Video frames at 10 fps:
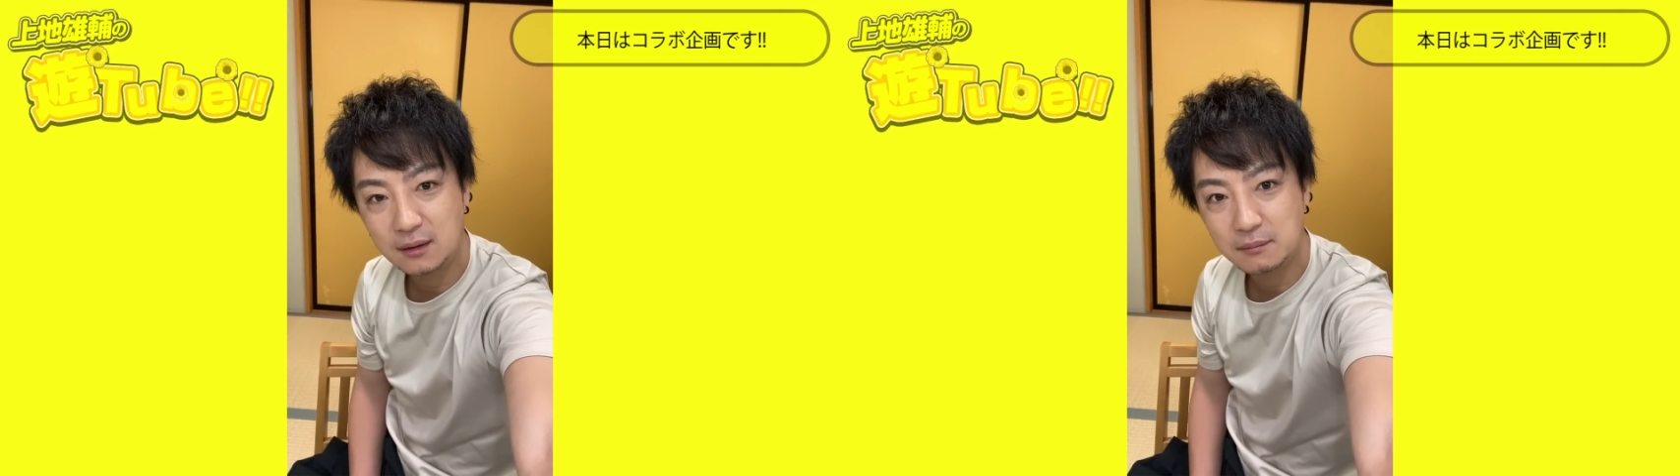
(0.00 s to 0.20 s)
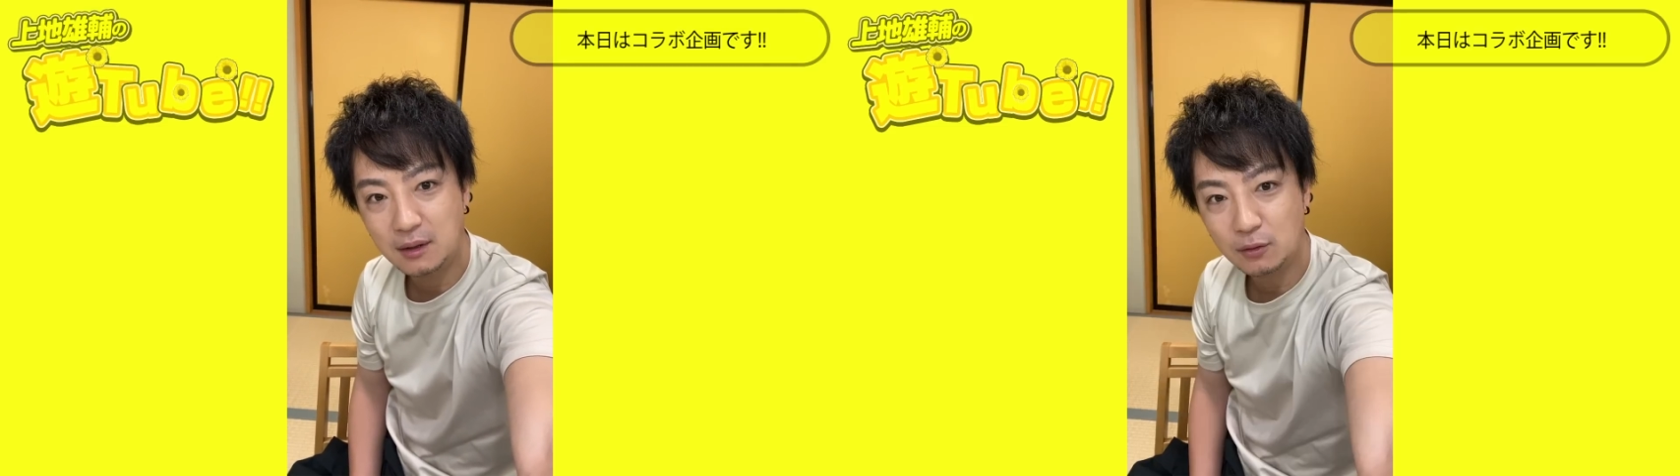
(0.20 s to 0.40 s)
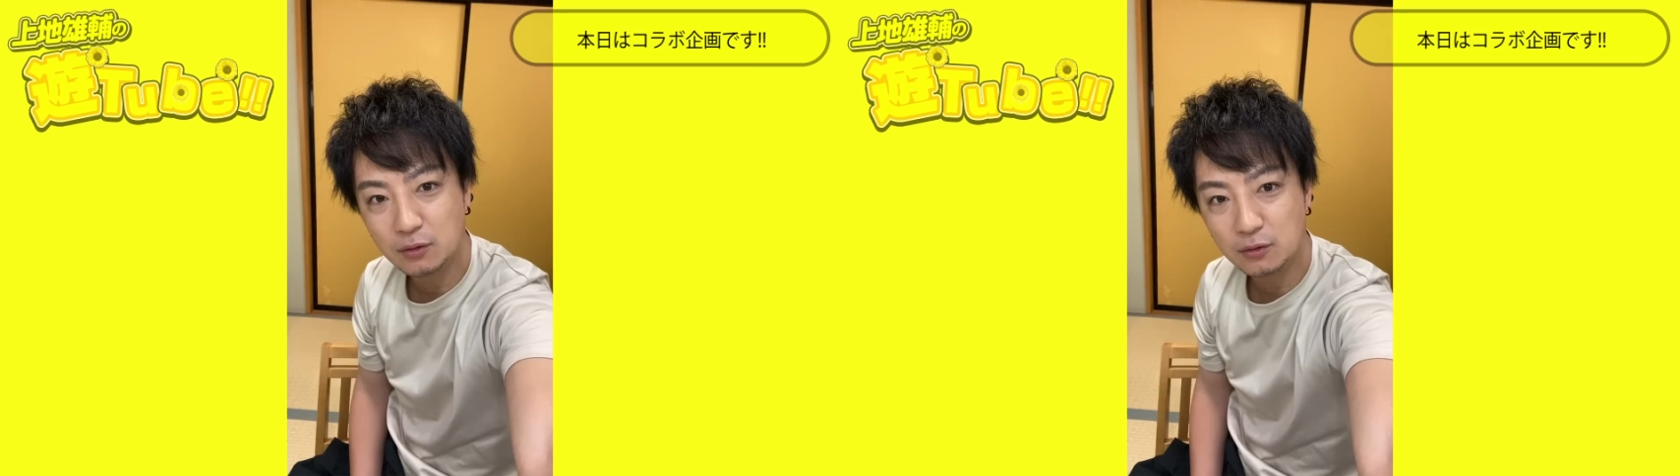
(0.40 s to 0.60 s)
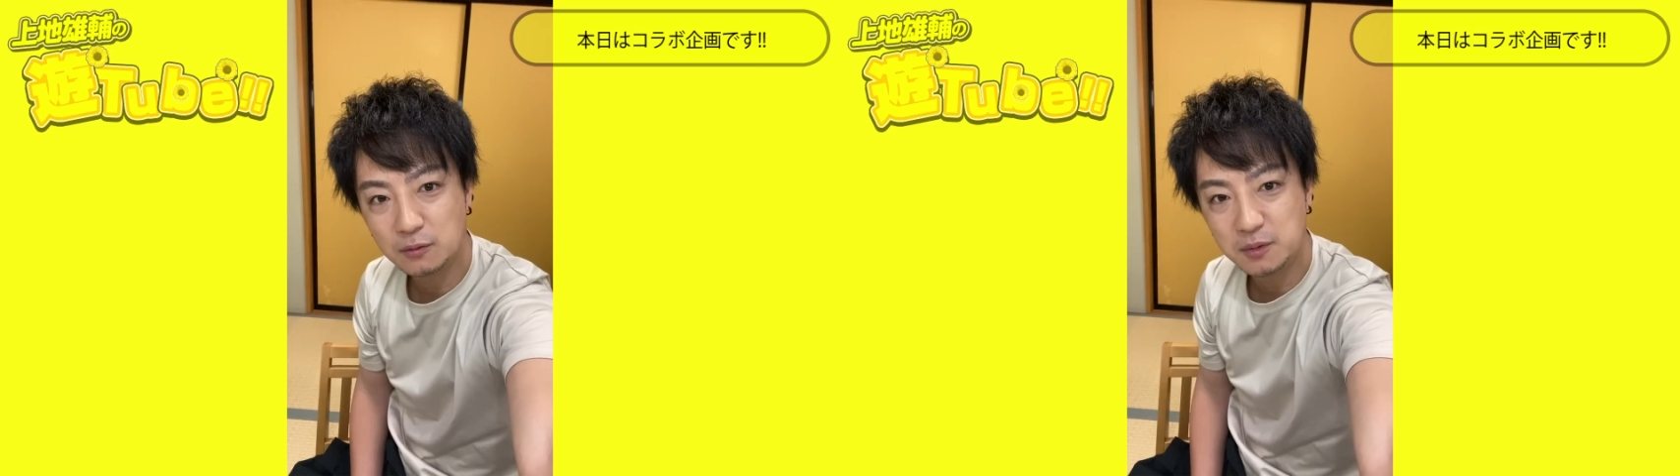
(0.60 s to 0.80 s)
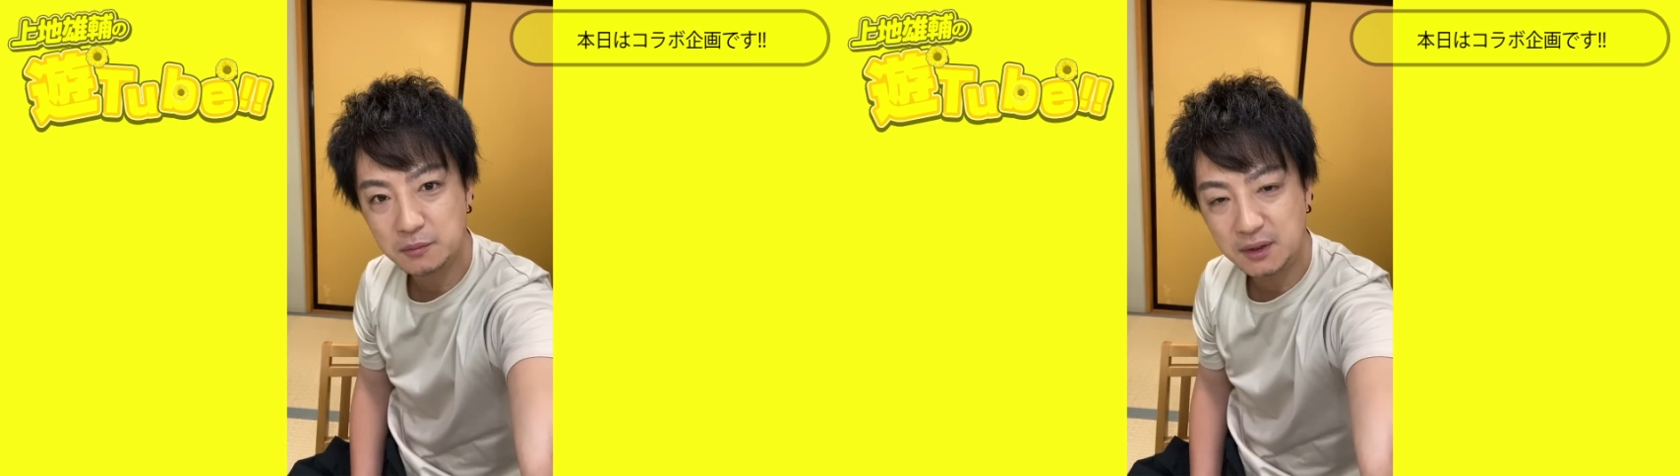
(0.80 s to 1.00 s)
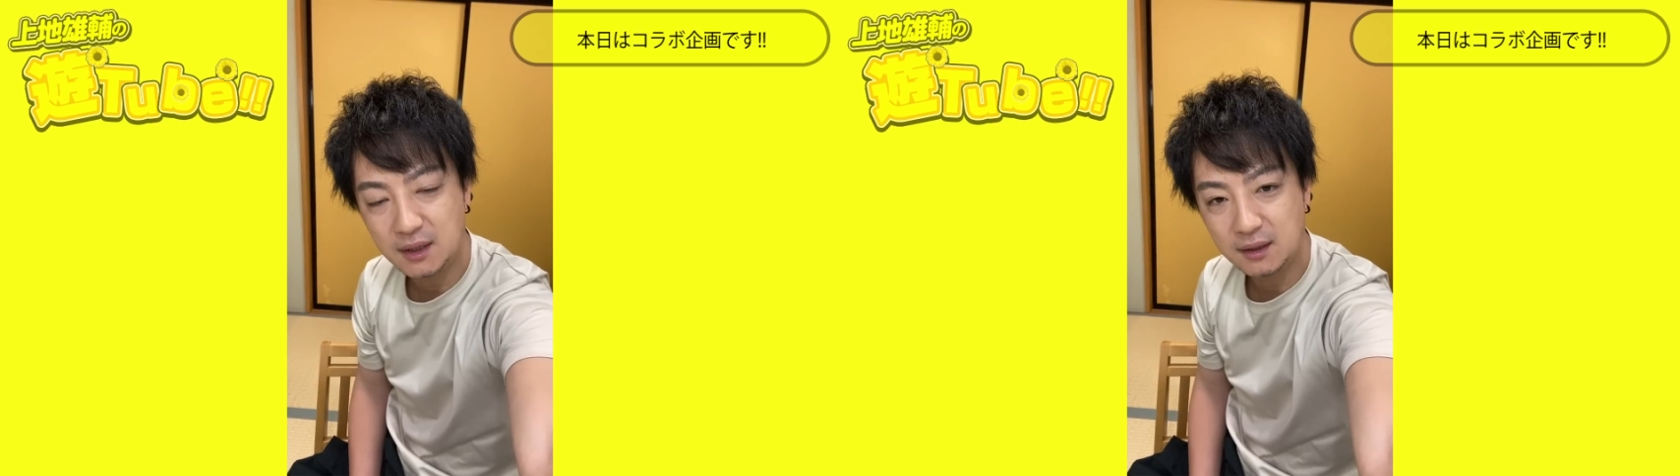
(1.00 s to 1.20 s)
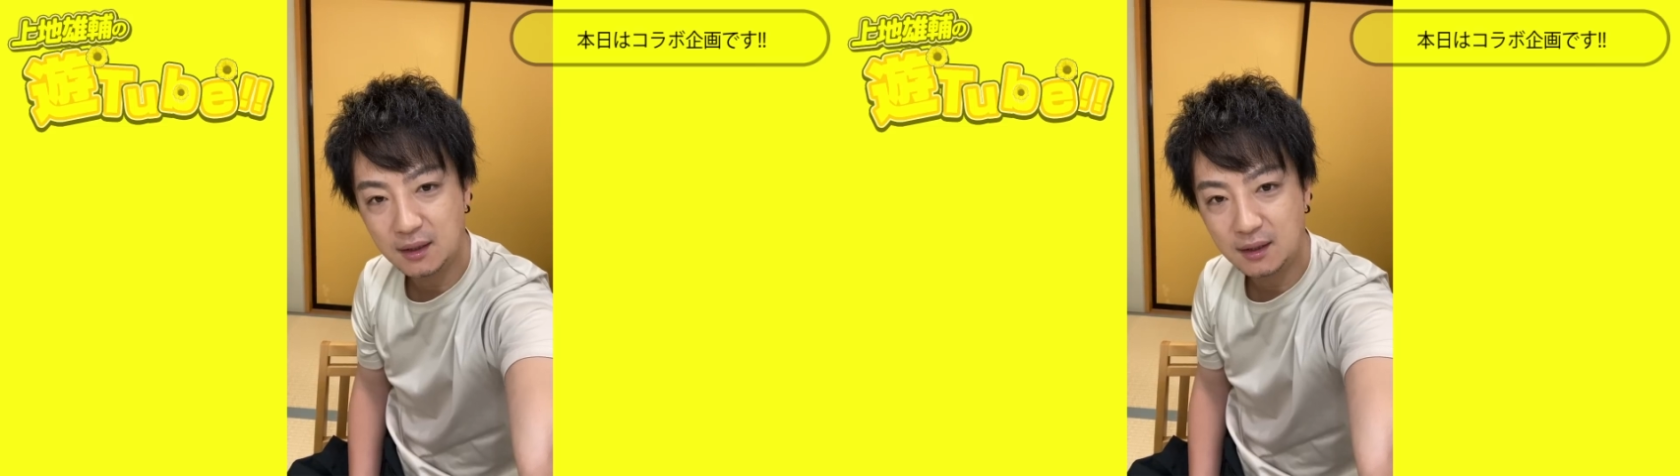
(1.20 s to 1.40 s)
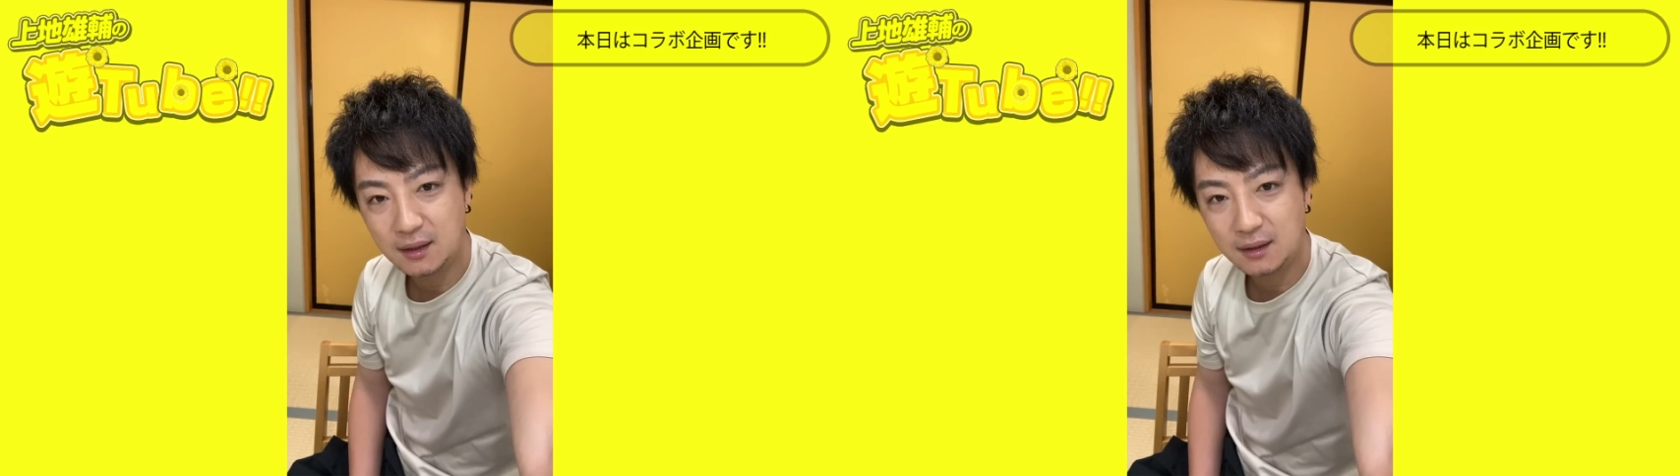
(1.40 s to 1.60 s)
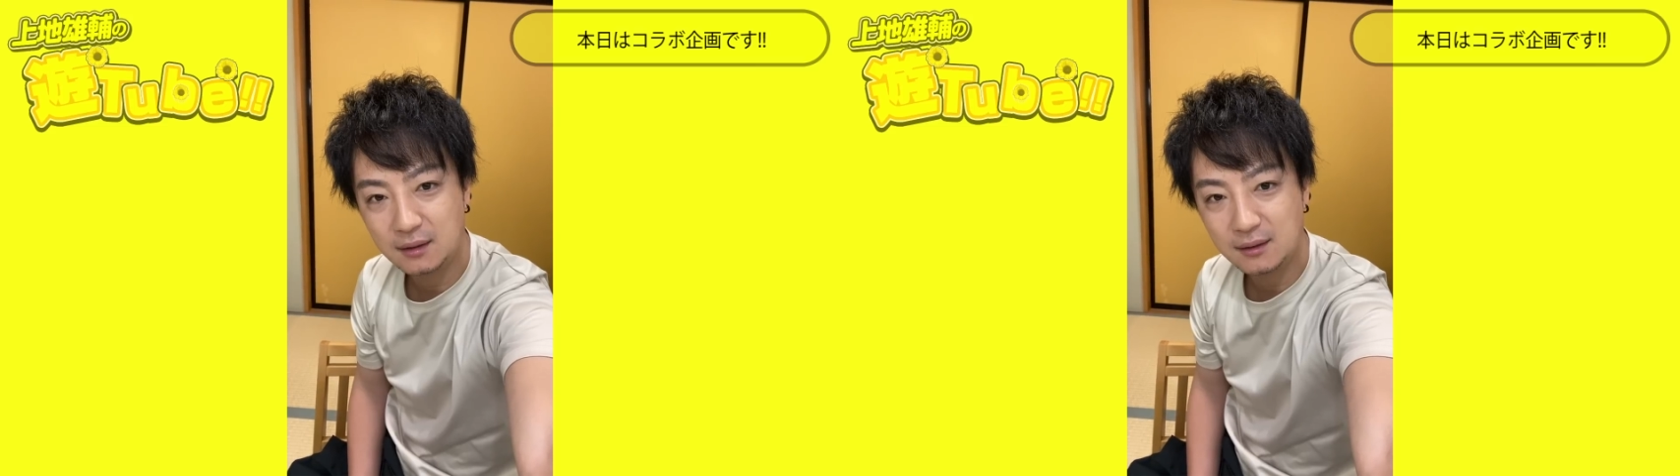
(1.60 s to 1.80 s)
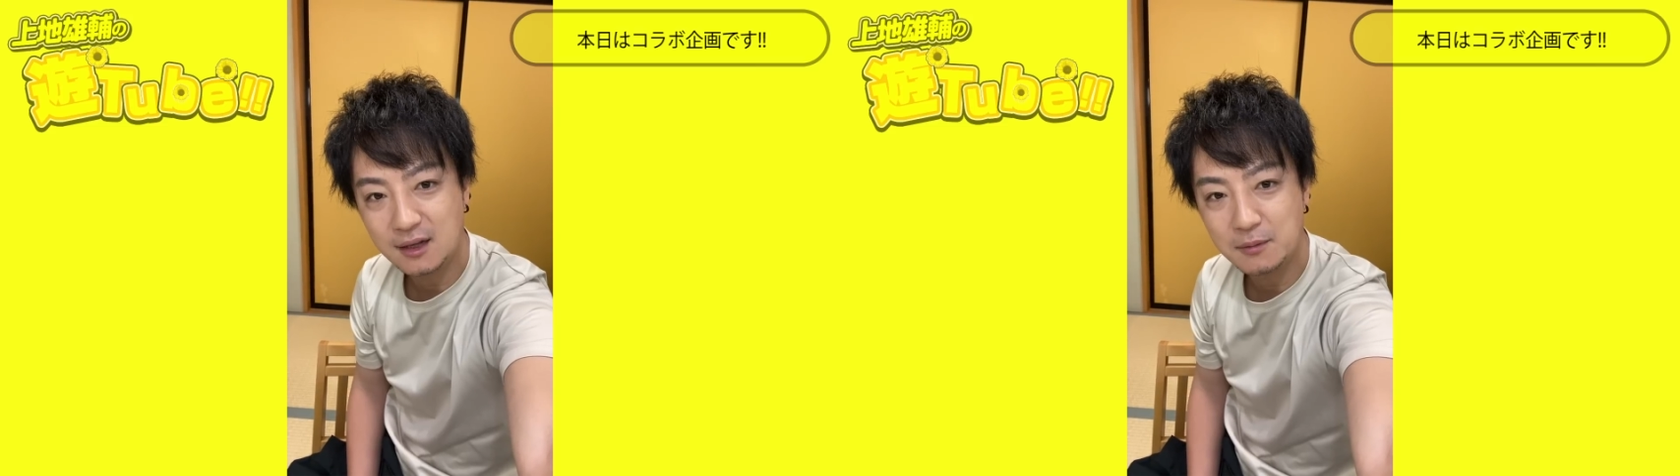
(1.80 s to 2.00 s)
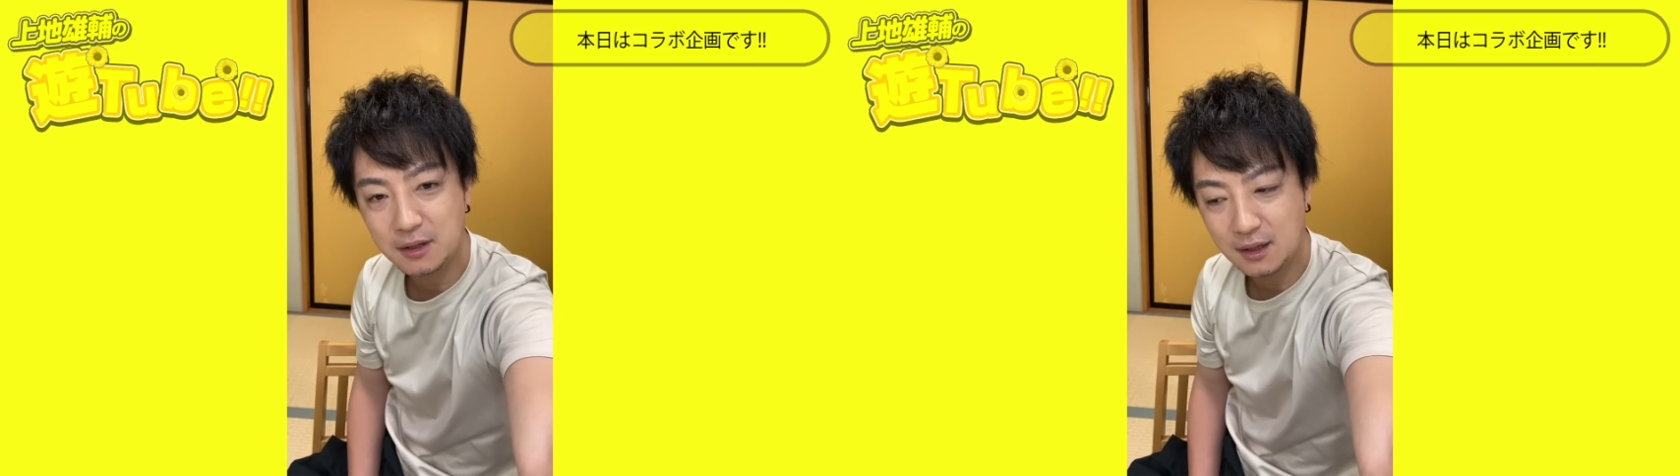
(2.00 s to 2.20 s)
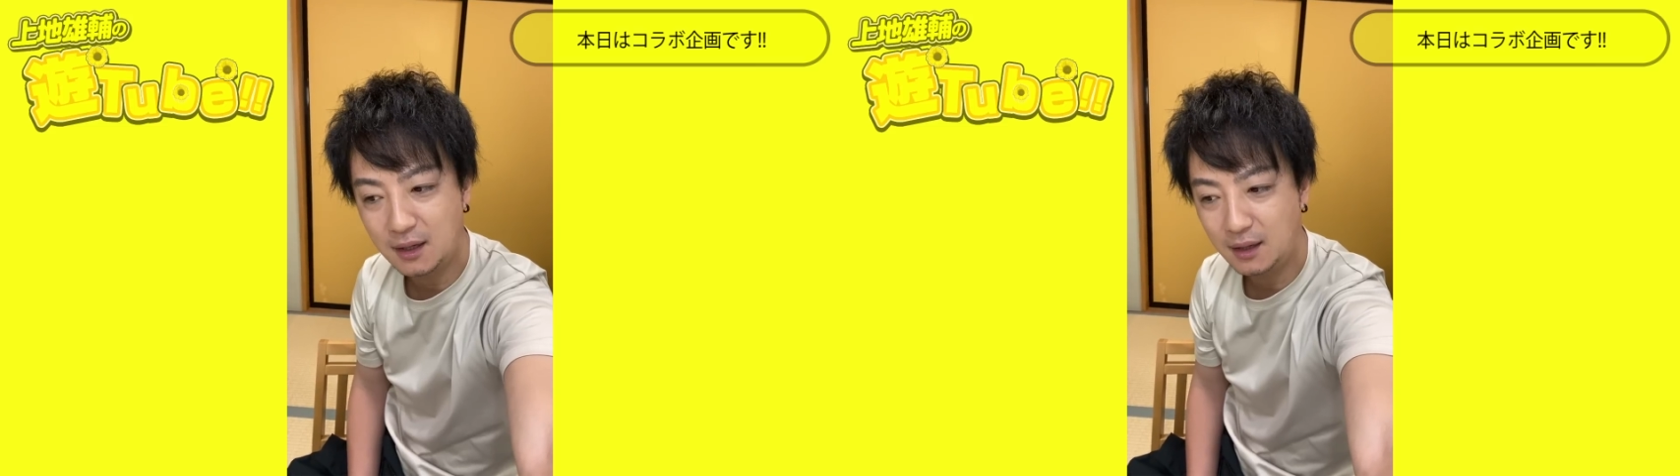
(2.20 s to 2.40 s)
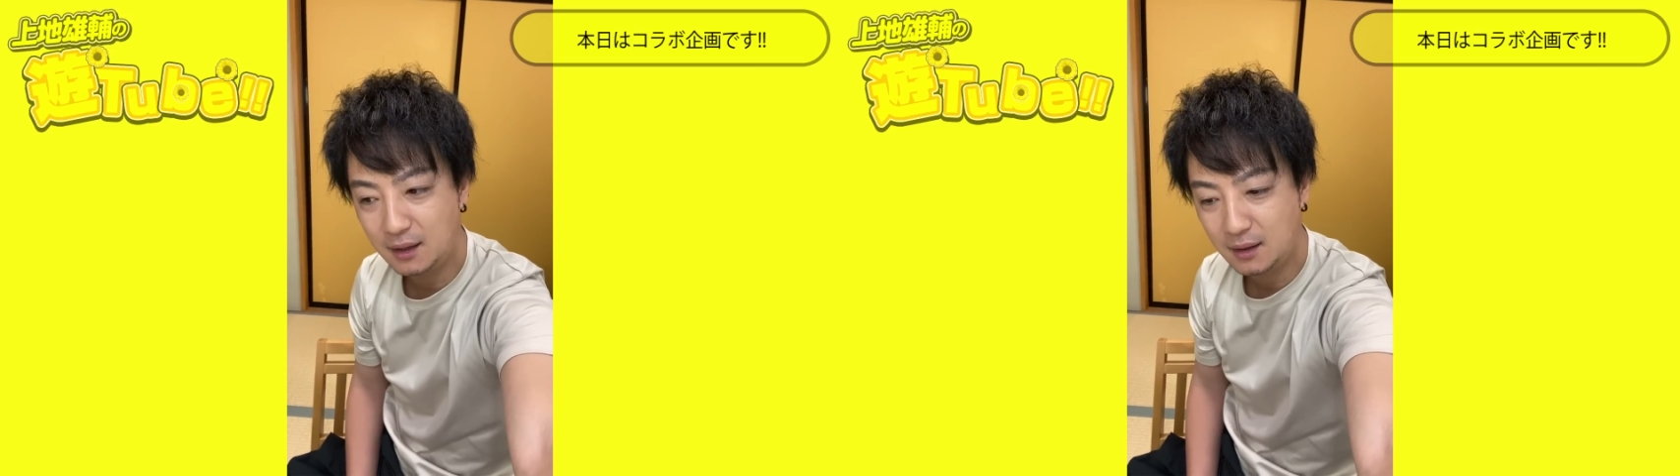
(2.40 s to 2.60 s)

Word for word: まあ、弟分みたいな仲間が、